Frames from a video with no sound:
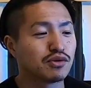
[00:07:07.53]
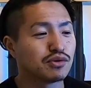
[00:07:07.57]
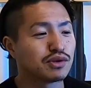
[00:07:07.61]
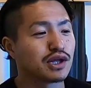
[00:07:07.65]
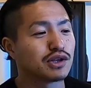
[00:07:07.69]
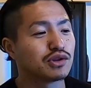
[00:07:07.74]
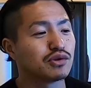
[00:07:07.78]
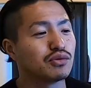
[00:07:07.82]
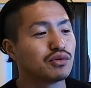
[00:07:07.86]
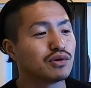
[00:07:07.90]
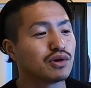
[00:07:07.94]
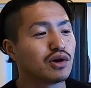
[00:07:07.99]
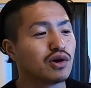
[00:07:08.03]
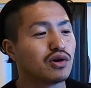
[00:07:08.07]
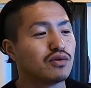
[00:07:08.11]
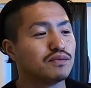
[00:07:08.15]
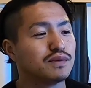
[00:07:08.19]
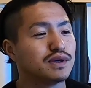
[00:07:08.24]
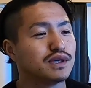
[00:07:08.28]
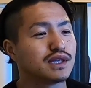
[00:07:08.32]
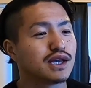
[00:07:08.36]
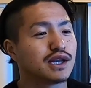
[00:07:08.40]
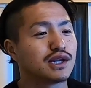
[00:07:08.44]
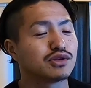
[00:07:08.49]
あ、いろんな動画を
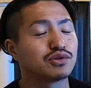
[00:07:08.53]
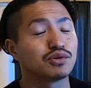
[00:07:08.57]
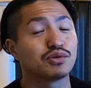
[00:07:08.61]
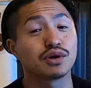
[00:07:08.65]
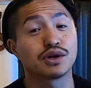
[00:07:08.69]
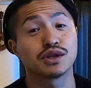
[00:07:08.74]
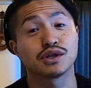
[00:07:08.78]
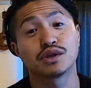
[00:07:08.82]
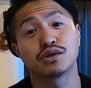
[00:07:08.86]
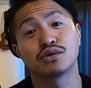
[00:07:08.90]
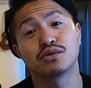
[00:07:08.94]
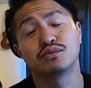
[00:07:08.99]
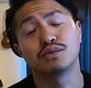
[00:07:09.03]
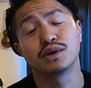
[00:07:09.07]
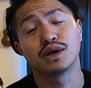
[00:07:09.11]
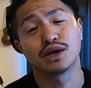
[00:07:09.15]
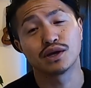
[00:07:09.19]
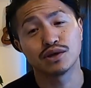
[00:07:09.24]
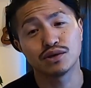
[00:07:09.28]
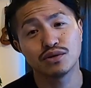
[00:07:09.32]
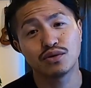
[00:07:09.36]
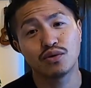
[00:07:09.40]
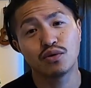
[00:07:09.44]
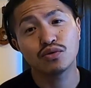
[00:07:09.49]
みんなに届けたと思うんや
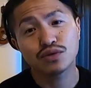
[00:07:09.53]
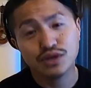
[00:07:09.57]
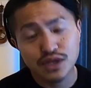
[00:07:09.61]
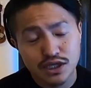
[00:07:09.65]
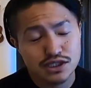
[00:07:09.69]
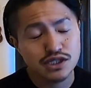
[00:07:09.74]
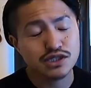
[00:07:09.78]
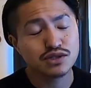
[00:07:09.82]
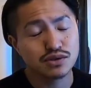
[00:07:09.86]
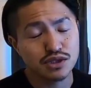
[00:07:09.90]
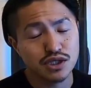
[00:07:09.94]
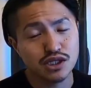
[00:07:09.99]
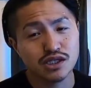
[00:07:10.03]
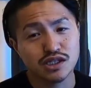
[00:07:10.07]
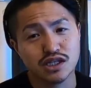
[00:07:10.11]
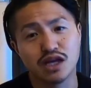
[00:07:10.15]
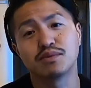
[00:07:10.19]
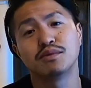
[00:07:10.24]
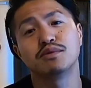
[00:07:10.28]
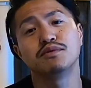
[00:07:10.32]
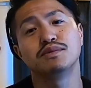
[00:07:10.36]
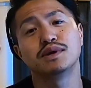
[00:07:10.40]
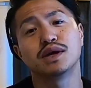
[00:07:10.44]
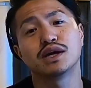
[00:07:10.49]
けど同じ国
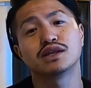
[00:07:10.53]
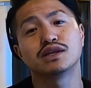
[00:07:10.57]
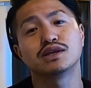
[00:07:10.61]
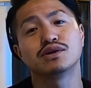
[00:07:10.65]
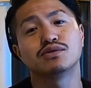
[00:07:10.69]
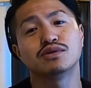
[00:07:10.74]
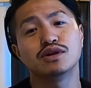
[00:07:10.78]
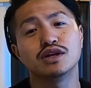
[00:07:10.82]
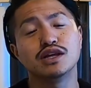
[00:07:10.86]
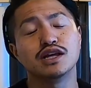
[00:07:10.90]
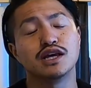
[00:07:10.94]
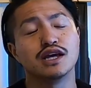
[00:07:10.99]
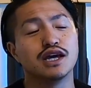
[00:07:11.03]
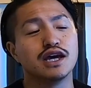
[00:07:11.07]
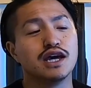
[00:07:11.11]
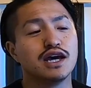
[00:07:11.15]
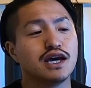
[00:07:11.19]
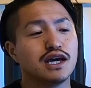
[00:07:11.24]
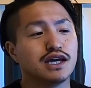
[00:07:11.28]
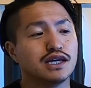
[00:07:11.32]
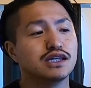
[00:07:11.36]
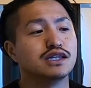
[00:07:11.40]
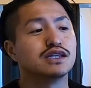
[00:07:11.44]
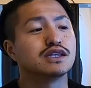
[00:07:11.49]
ナミビアっていう国に
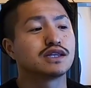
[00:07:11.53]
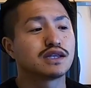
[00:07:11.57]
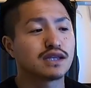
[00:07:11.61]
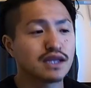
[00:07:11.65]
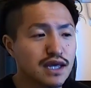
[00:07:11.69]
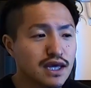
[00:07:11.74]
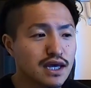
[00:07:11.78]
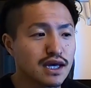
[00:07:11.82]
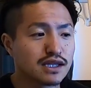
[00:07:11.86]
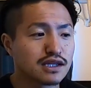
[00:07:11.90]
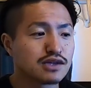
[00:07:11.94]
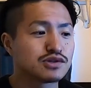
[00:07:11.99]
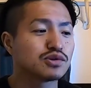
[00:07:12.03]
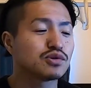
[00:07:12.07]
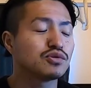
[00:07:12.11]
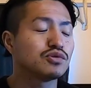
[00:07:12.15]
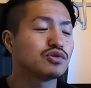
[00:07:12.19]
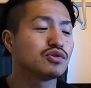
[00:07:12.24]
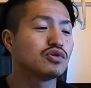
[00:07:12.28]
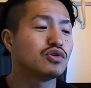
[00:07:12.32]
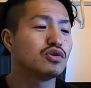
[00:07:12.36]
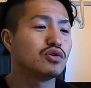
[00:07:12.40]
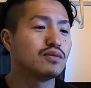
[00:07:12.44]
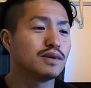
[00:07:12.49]
行ってでそこ
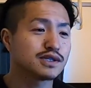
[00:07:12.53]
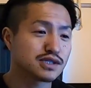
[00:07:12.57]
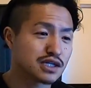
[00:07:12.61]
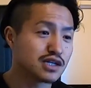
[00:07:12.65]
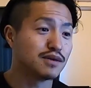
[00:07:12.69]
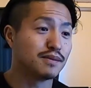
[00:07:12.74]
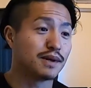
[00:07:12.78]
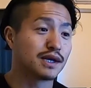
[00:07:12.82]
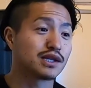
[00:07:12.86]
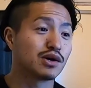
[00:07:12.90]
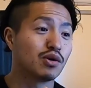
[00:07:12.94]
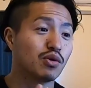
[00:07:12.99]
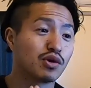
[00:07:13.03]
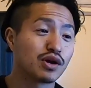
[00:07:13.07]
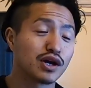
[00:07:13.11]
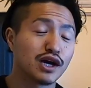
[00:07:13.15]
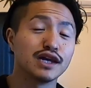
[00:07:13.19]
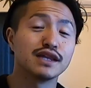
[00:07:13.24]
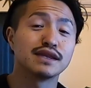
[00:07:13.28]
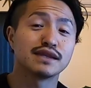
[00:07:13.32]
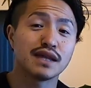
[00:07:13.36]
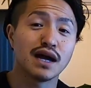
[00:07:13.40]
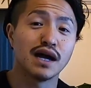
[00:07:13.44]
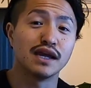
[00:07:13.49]
のまさにまた俺が
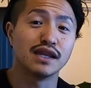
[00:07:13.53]
行っ